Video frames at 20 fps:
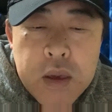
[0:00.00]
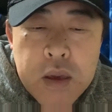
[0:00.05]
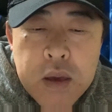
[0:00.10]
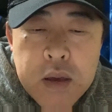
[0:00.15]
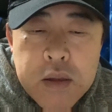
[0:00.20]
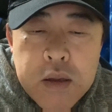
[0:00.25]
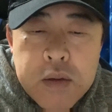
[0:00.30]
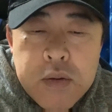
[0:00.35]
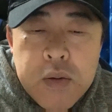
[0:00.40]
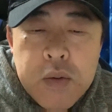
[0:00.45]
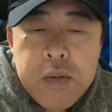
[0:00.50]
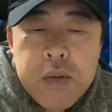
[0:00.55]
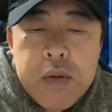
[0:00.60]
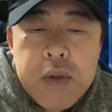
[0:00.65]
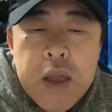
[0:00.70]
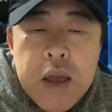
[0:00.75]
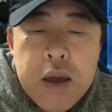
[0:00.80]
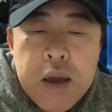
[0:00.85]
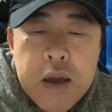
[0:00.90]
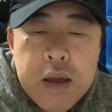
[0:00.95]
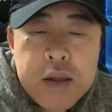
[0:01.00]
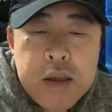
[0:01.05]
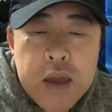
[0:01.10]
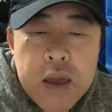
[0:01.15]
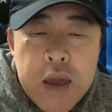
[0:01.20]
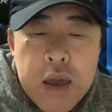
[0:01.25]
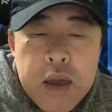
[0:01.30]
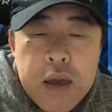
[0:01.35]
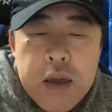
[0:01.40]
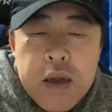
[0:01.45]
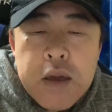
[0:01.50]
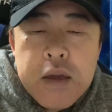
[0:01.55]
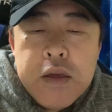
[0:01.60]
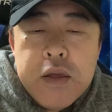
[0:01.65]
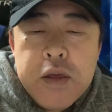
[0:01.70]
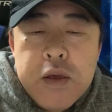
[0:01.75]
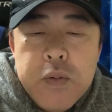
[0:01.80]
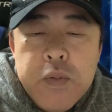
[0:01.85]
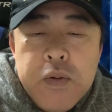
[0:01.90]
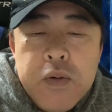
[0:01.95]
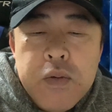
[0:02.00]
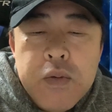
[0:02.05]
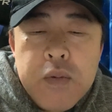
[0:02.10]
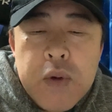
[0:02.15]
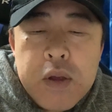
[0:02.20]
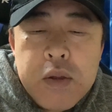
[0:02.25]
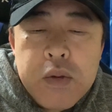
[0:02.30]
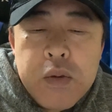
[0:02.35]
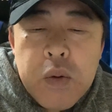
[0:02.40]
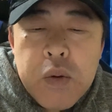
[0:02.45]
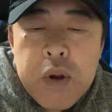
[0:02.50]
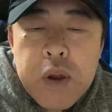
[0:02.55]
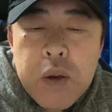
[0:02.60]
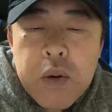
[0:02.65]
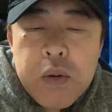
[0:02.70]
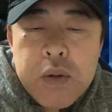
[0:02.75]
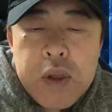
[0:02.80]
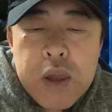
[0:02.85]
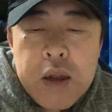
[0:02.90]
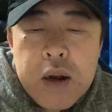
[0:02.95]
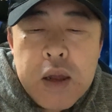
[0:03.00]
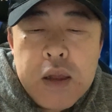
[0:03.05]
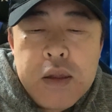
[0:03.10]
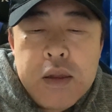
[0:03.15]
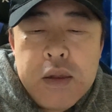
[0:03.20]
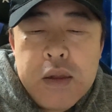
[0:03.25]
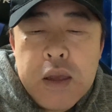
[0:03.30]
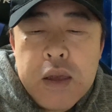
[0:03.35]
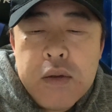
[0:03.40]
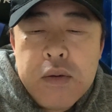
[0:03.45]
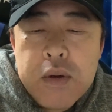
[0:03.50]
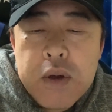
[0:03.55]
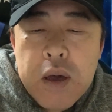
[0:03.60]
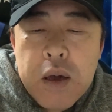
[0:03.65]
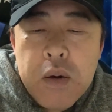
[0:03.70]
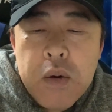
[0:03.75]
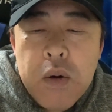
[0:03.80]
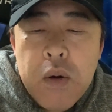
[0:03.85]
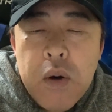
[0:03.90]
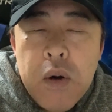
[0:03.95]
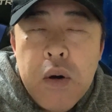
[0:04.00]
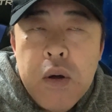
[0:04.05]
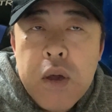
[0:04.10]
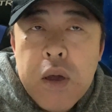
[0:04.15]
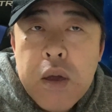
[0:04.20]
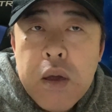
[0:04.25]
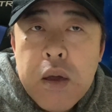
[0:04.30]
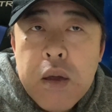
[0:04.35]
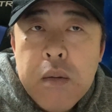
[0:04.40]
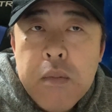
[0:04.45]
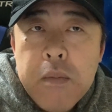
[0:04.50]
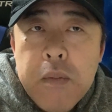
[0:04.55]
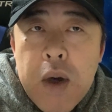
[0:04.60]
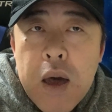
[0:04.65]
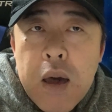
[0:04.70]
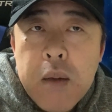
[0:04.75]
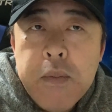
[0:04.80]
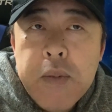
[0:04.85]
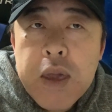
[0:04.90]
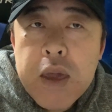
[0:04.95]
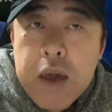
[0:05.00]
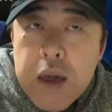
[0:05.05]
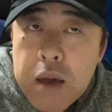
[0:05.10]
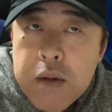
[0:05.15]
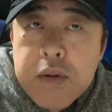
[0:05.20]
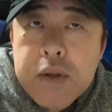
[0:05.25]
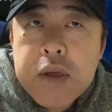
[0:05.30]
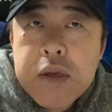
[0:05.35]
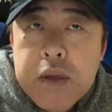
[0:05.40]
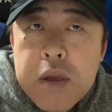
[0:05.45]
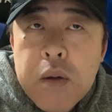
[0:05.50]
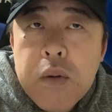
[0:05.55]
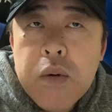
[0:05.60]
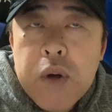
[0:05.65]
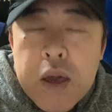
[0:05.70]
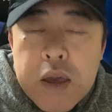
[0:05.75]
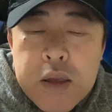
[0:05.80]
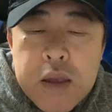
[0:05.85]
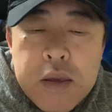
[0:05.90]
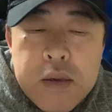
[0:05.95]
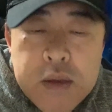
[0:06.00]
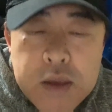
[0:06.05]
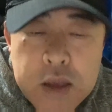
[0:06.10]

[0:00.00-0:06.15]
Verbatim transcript: でその中で自分はどれを狙っていくかをまあ明確にした方がいいです